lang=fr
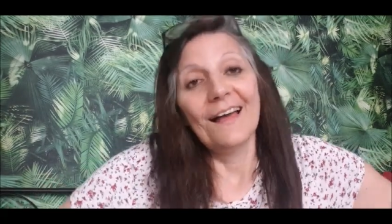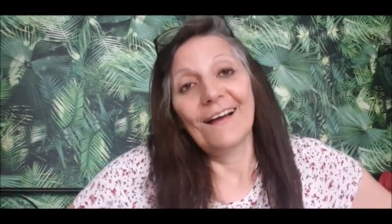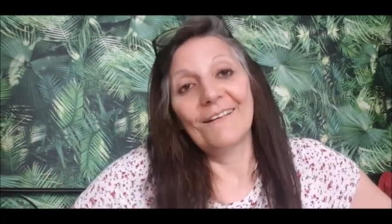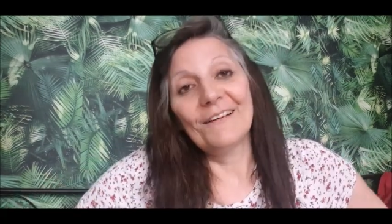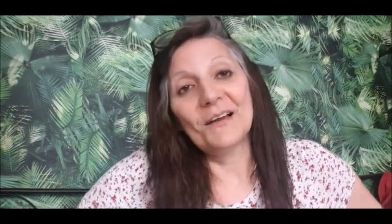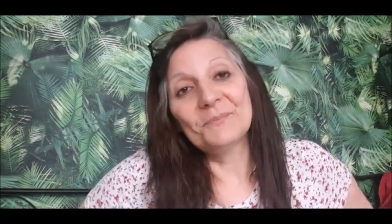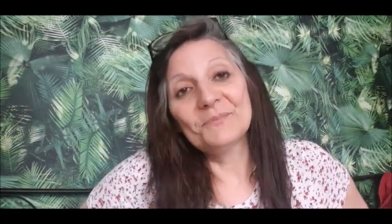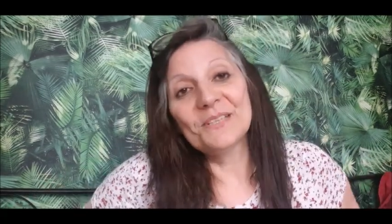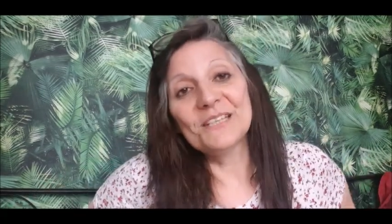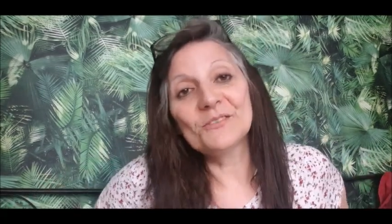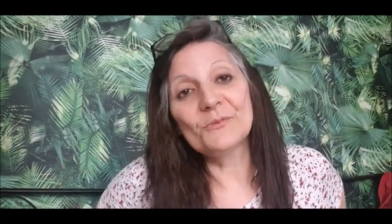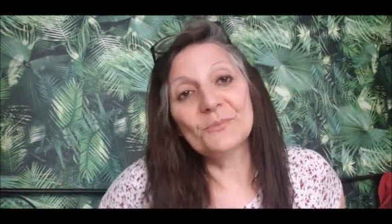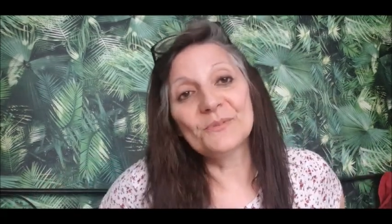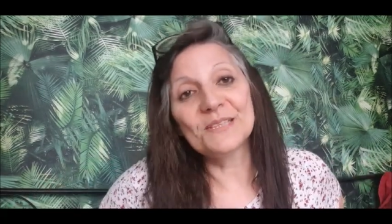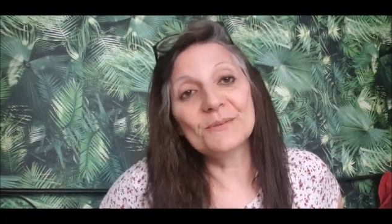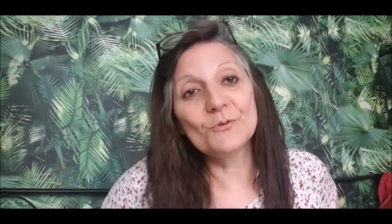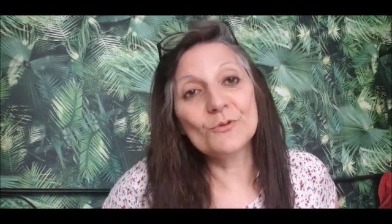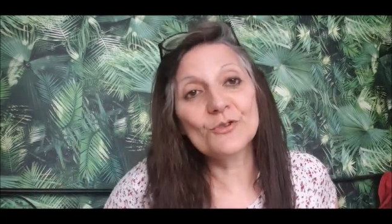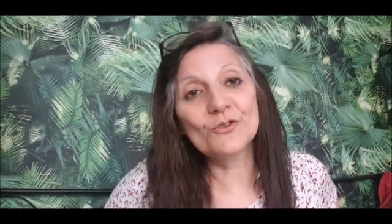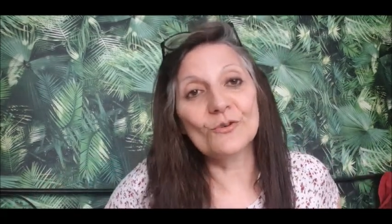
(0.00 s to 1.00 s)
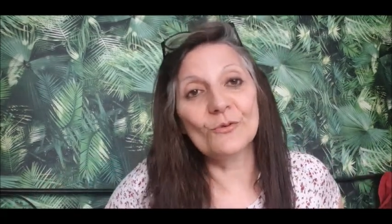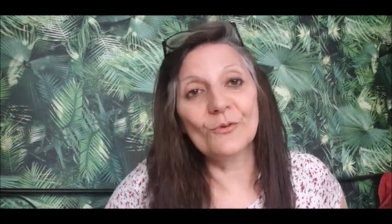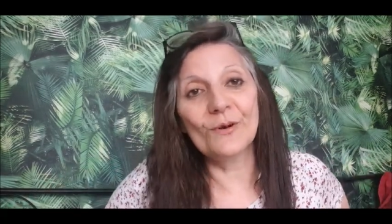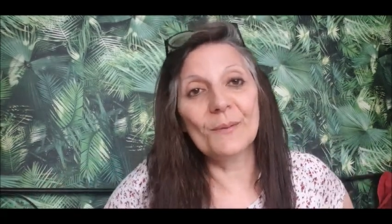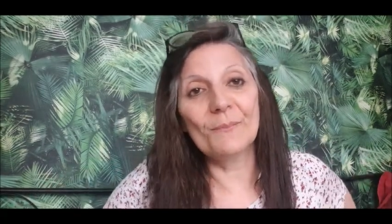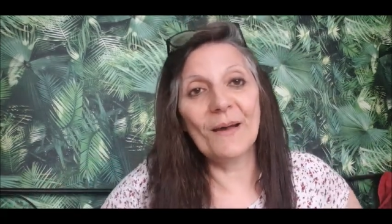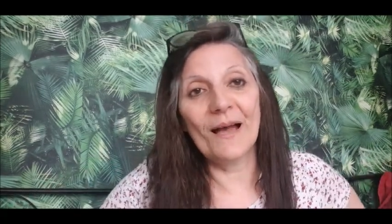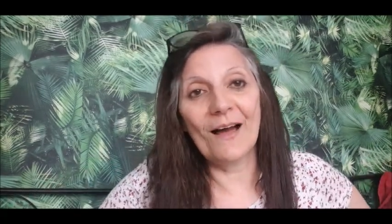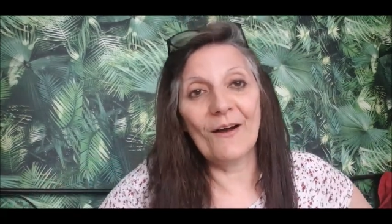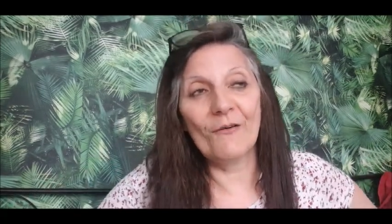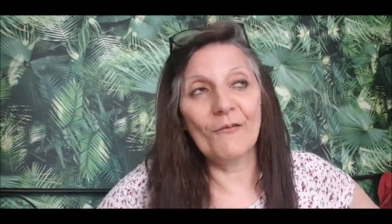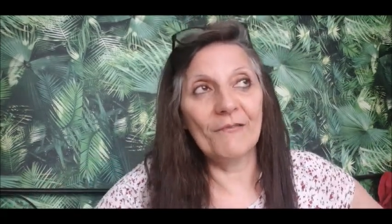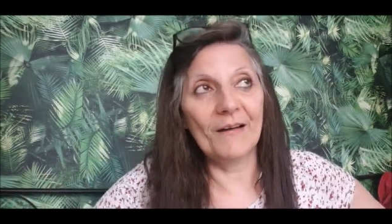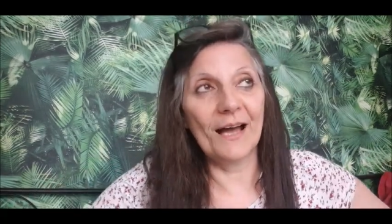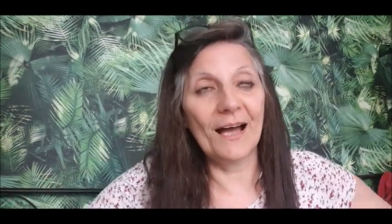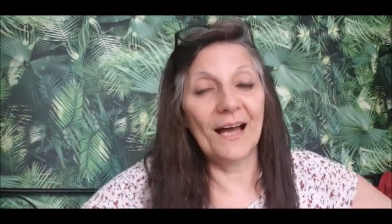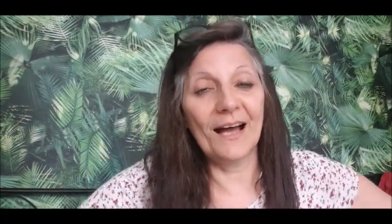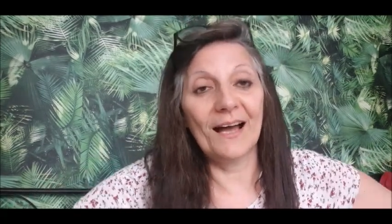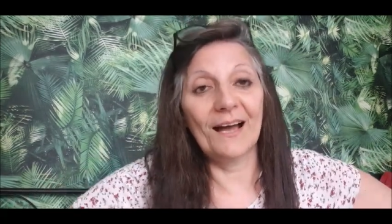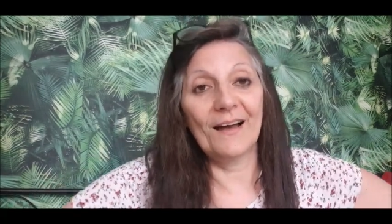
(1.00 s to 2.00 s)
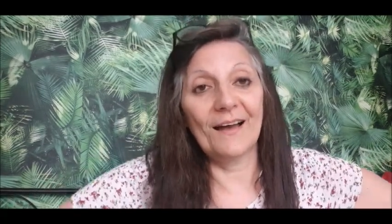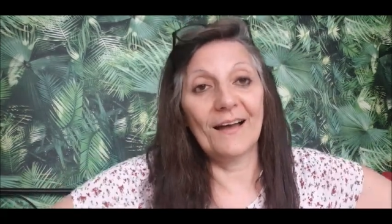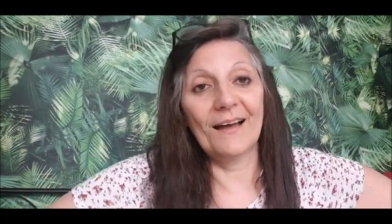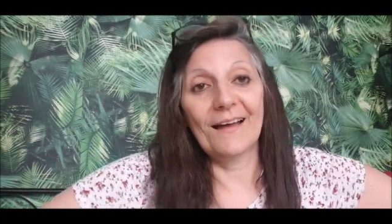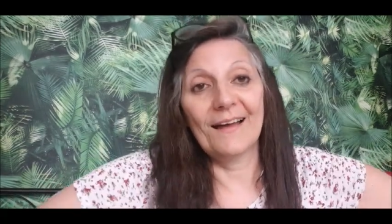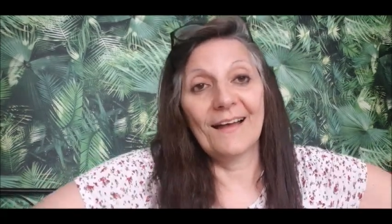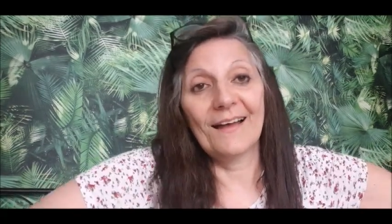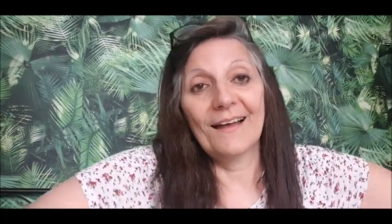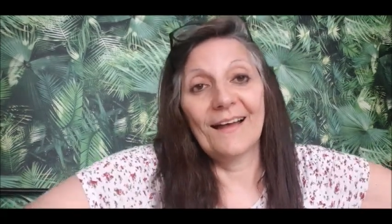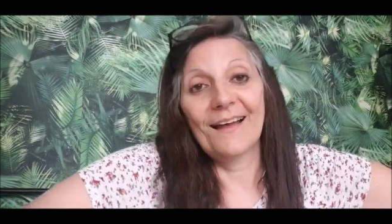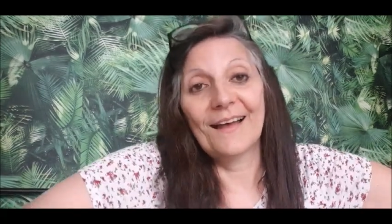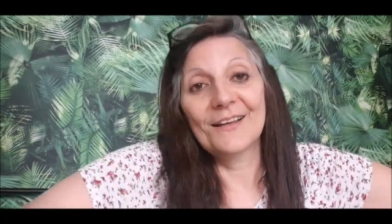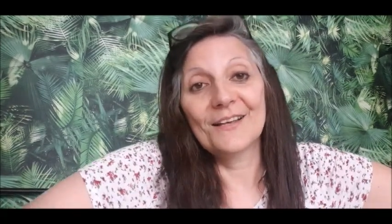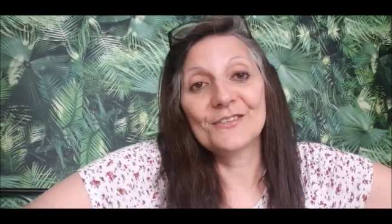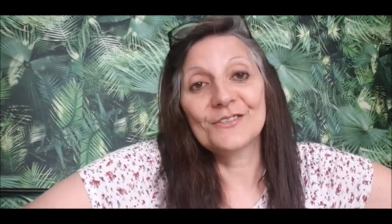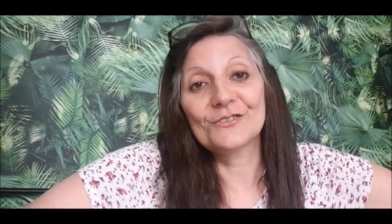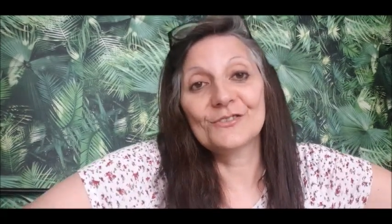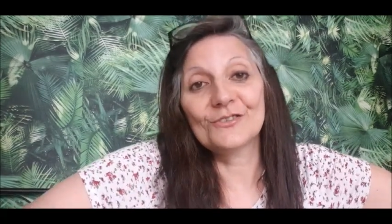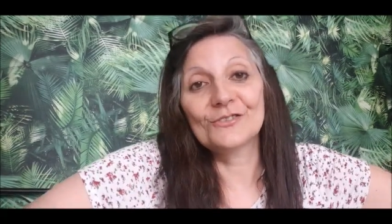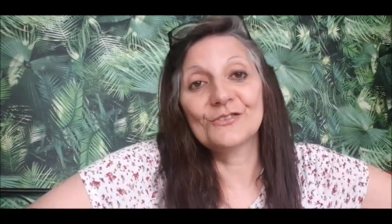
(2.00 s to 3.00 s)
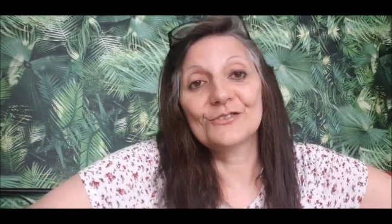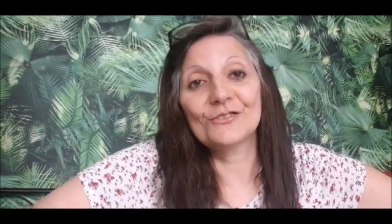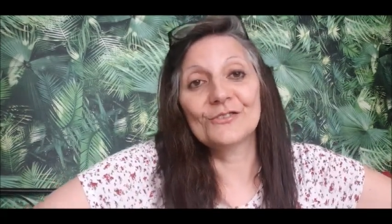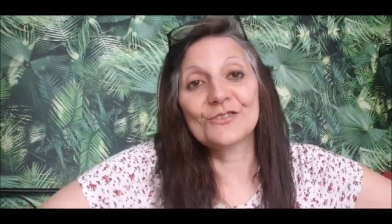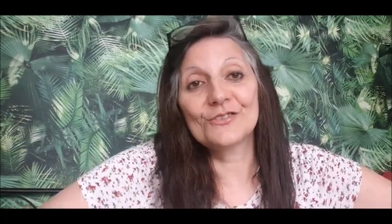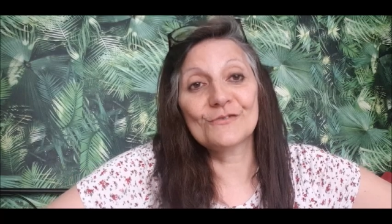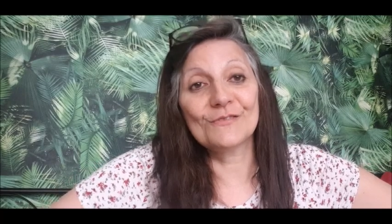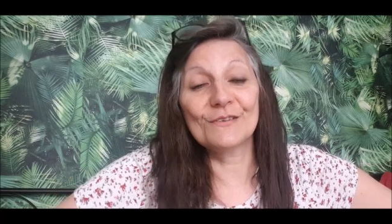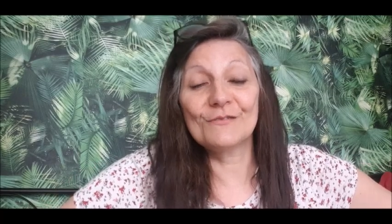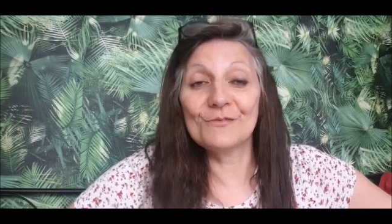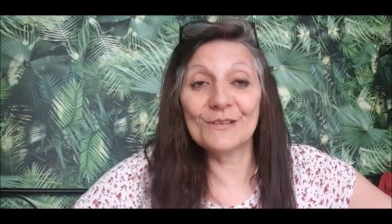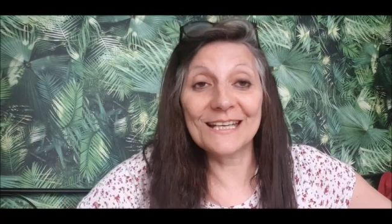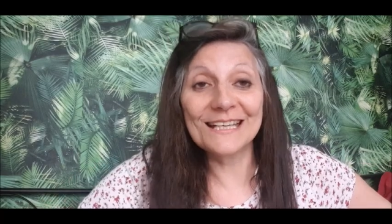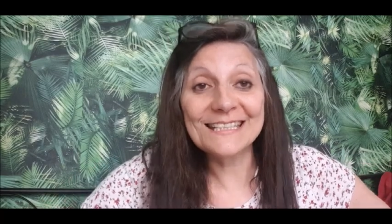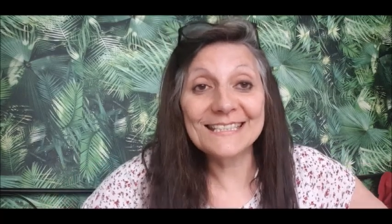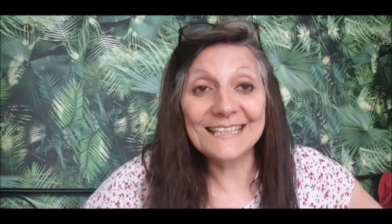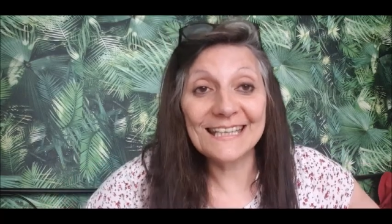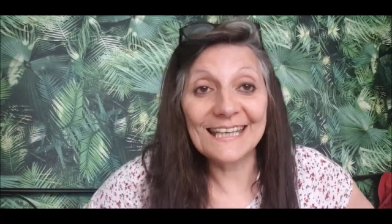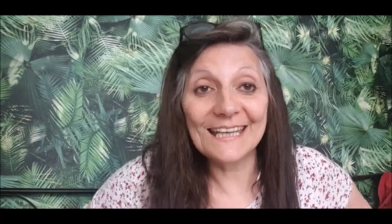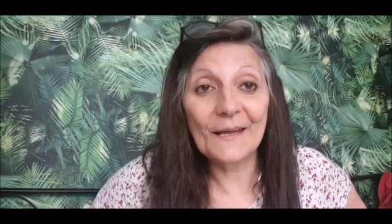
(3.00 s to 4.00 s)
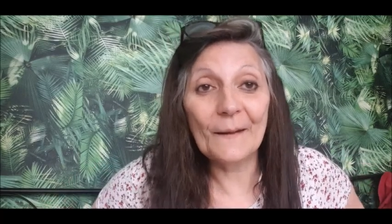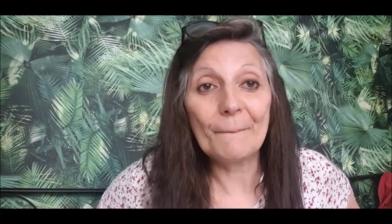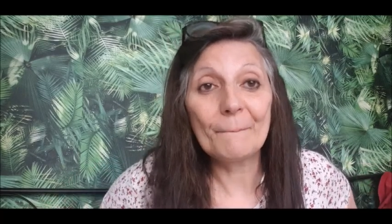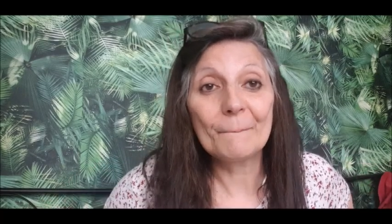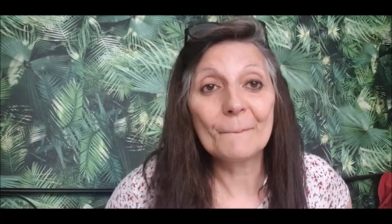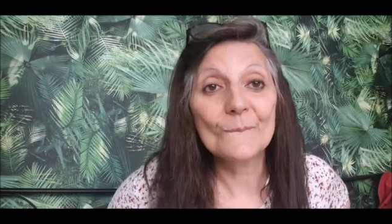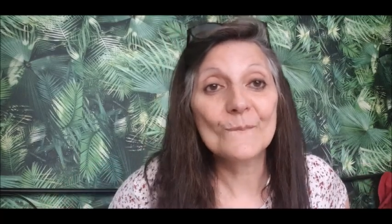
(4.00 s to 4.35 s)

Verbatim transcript: On va appeler ce petit bouchon, et ben on va... Sur ce, je vais vous laisser.